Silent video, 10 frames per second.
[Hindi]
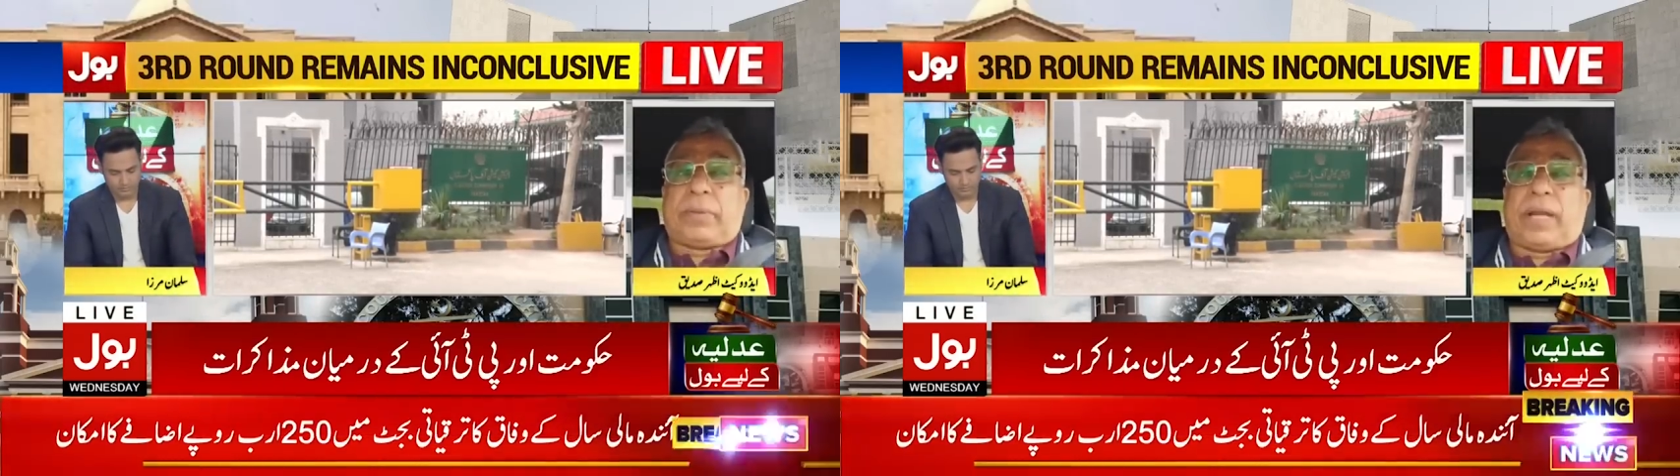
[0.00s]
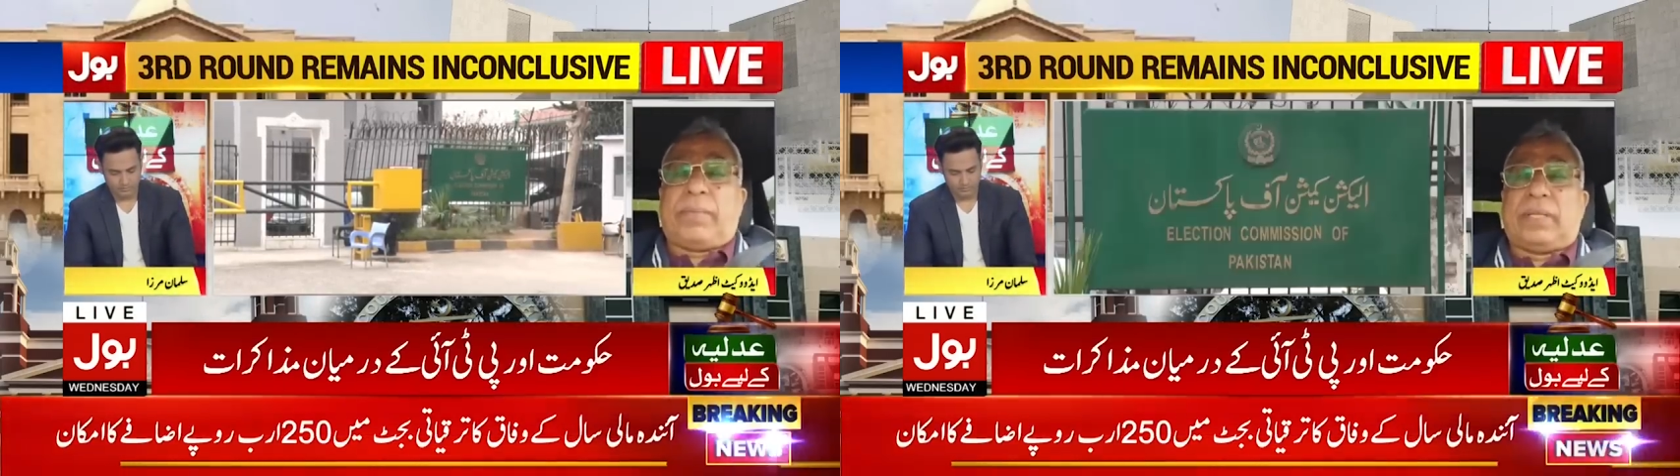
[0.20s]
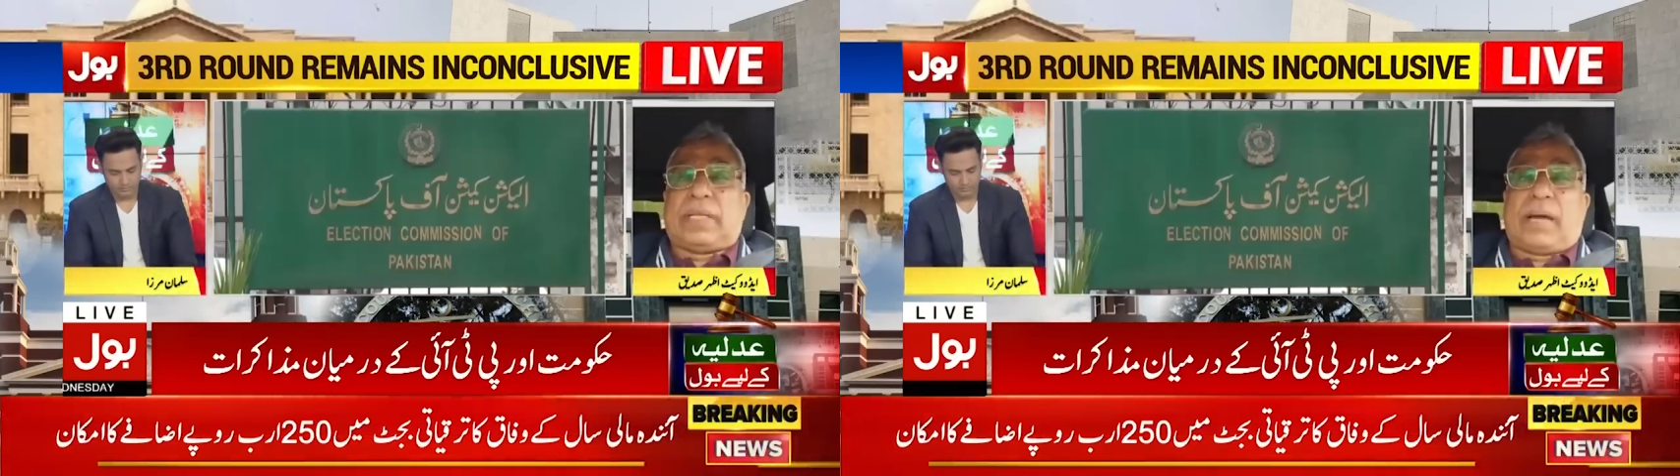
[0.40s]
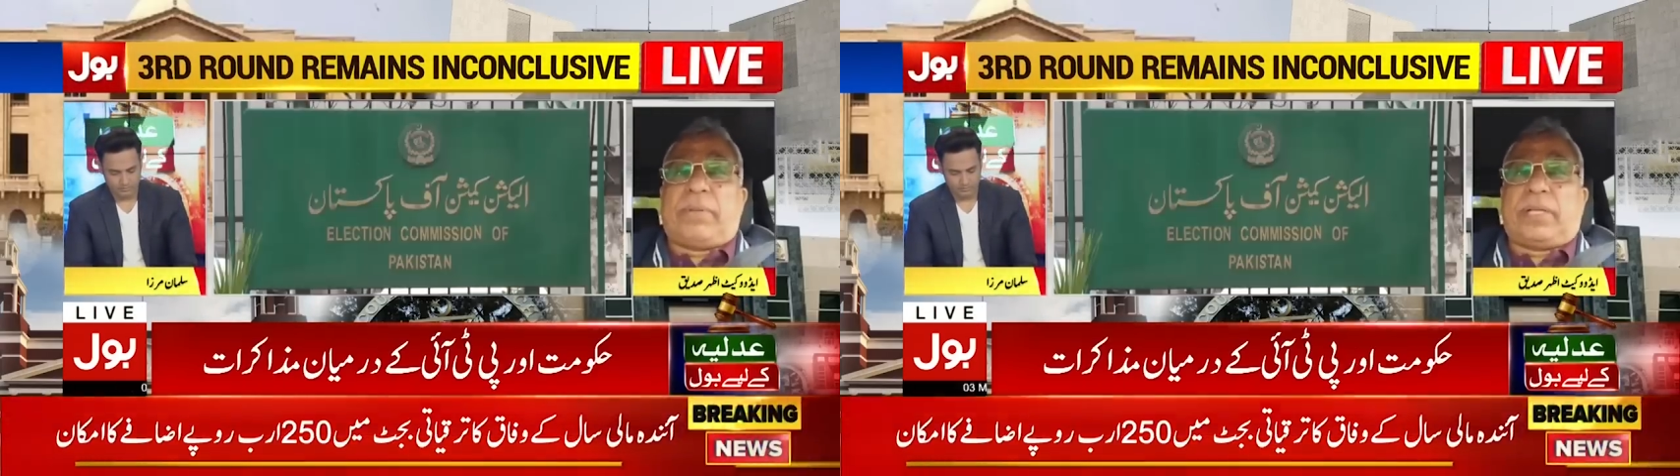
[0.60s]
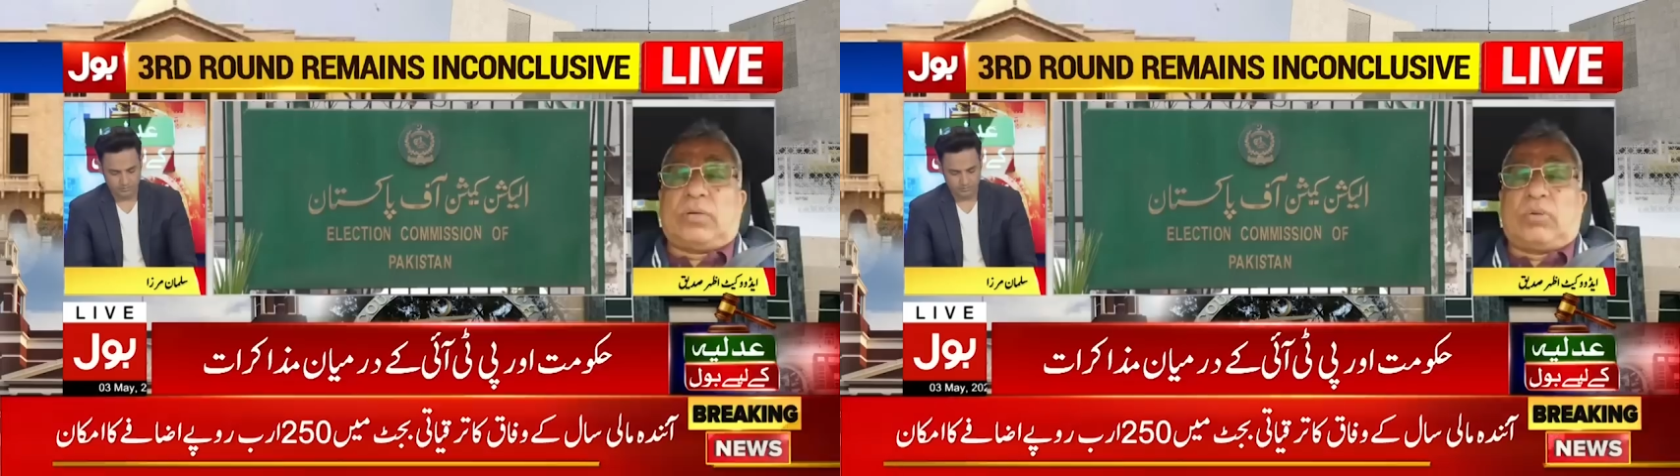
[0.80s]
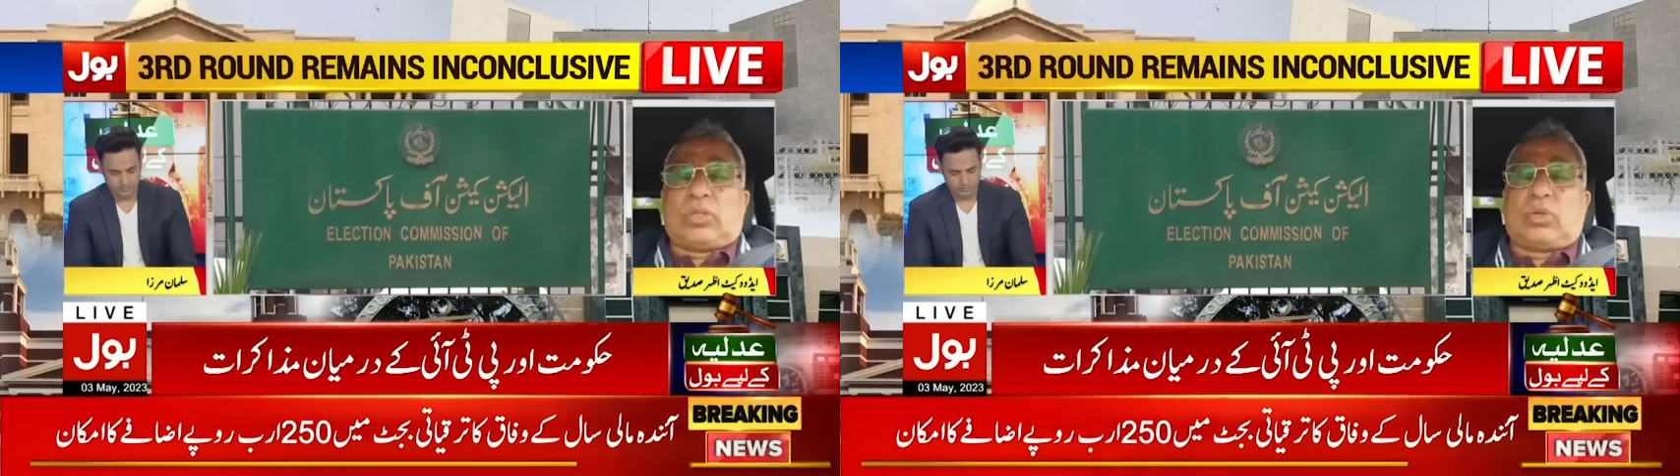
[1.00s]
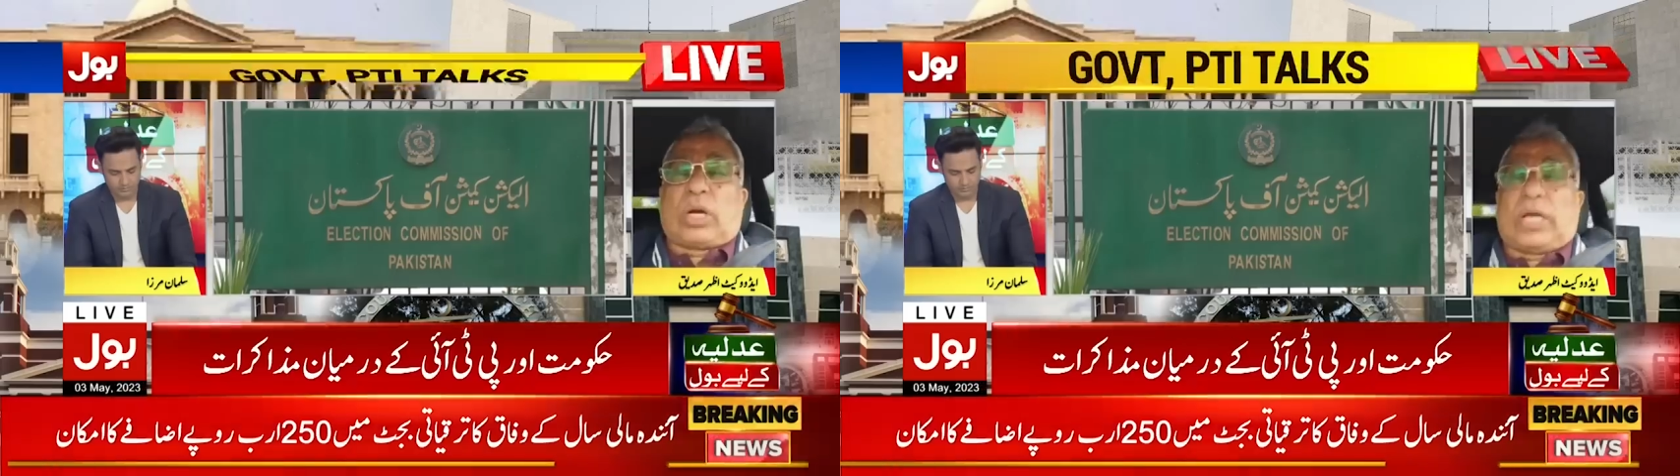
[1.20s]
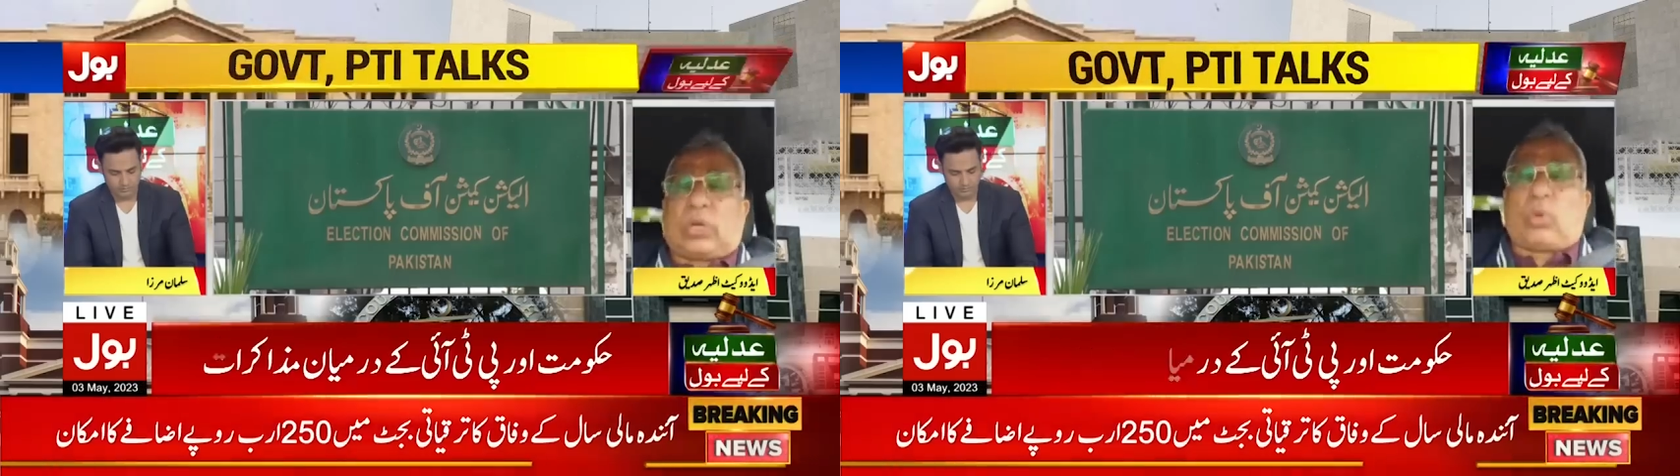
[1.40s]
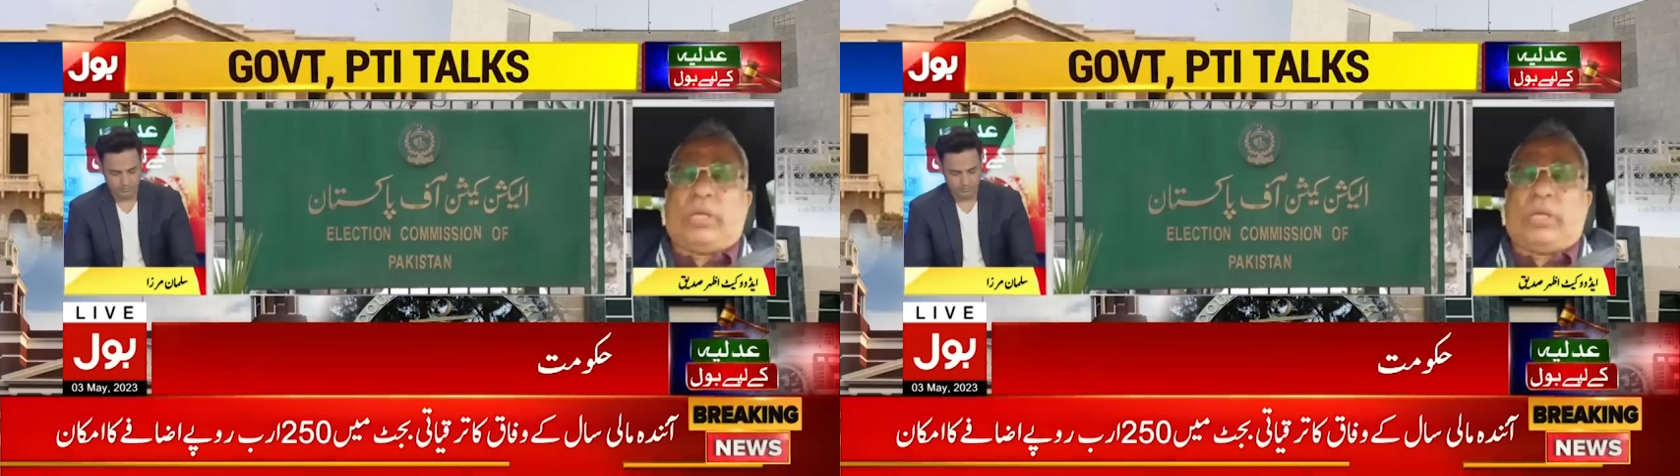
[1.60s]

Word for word: पर अमल दरामद ना हुआ तो कल